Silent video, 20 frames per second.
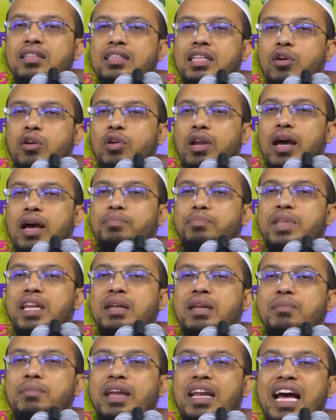তাহলে আপনার
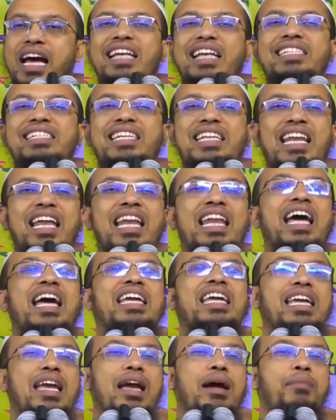ইমান আছে না
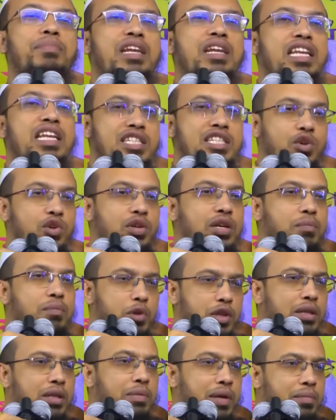নাই আপনি নিজেও কি
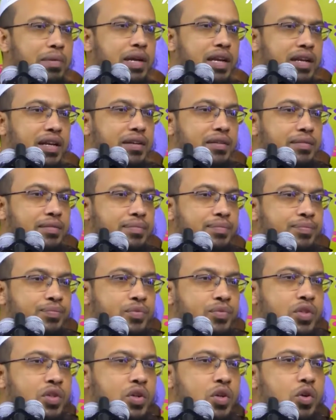বলতে পারবেন
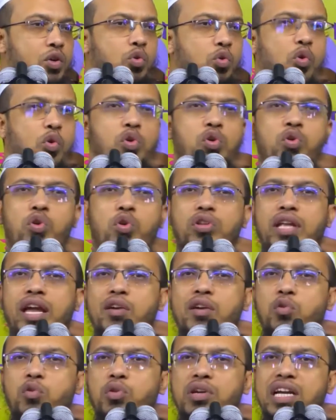কোন
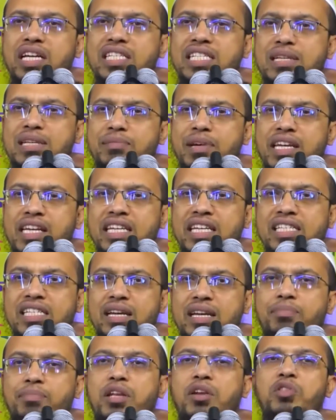কথায় কোন কাজে ইমান গেছে
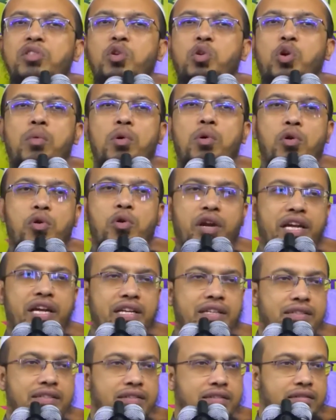আপনার হয়তো খবরও নেই
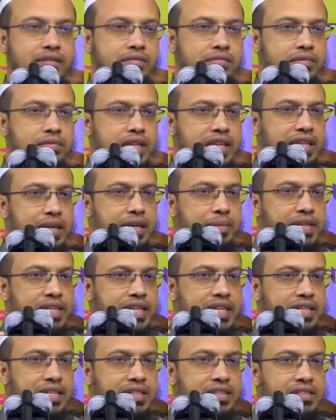ঠিক না
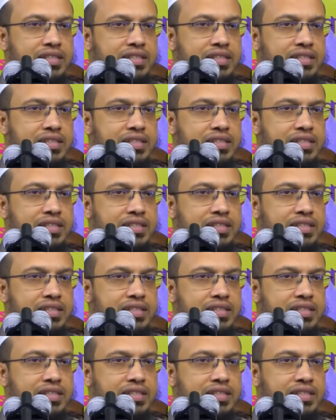বেঠিক